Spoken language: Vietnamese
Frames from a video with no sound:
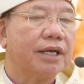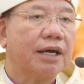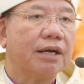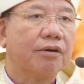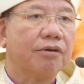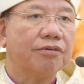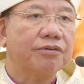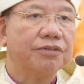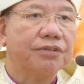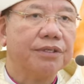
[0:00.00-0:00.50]
đã
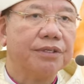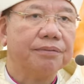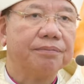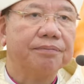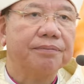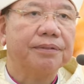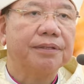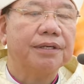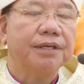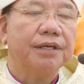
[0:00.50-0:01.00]
có dịp
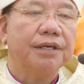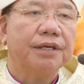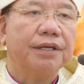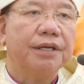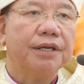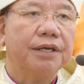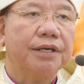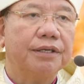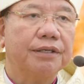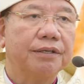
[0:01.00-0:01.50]

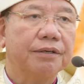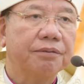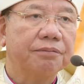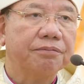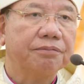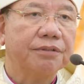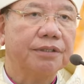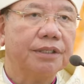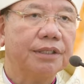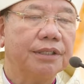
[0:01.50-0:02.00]
để
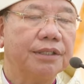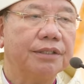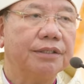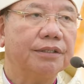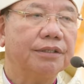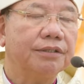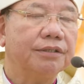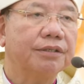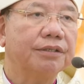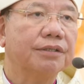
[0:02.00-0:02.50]
thông
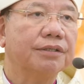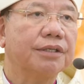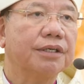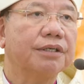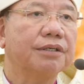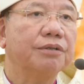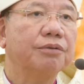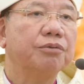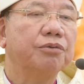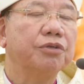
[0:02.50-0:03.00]
tin hướng
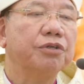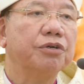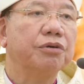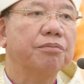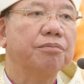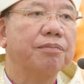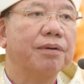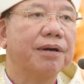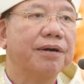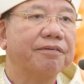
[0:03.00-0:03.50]
dẫn quý
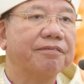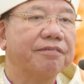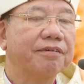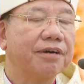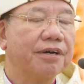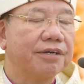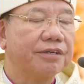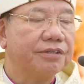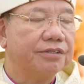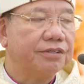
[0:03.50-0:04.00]
ông bà
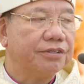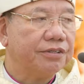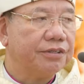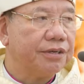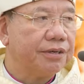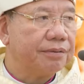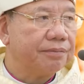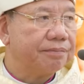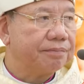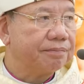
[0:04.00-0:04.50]
và anh
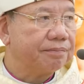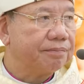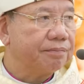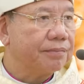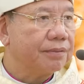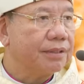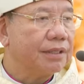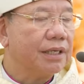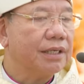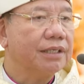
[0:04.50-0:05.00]
chị em
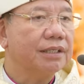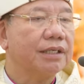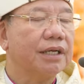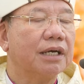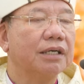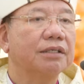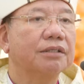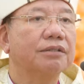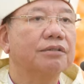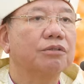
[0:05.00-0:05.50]
tinh
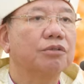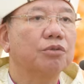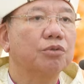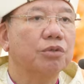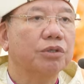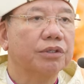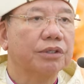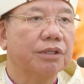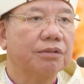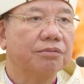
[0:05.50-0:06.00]
thần
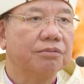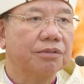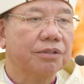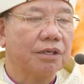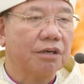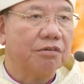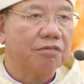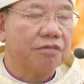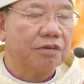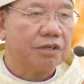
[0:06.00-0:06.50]
của Tổng
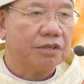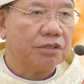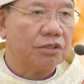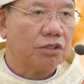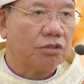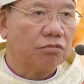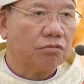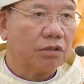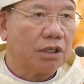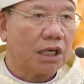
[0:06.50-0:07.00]
giáo phận
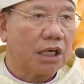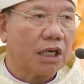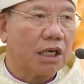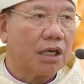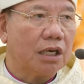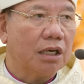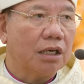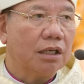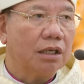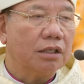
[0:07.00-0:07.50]
chúng
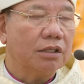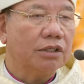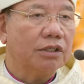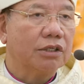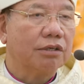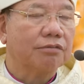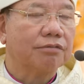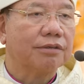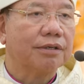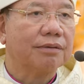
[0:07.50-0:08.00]
ta
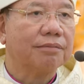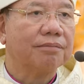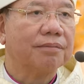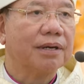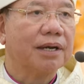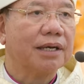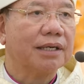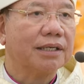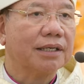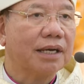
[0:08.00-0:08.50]
trong năm
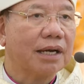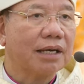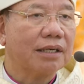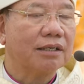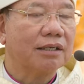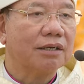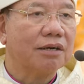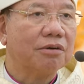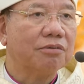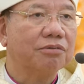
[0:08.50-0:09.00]

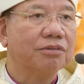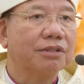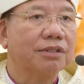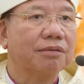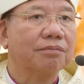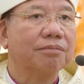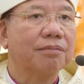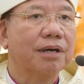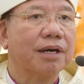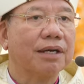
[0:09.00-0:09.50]

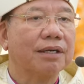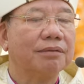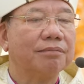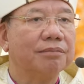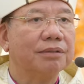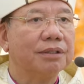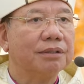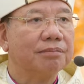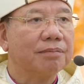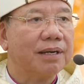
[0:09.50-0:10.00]

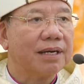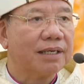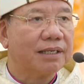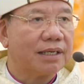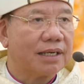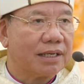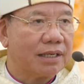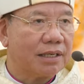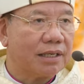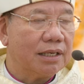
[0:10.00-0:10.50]
2023
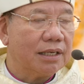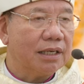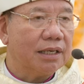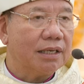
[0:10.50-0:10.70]
này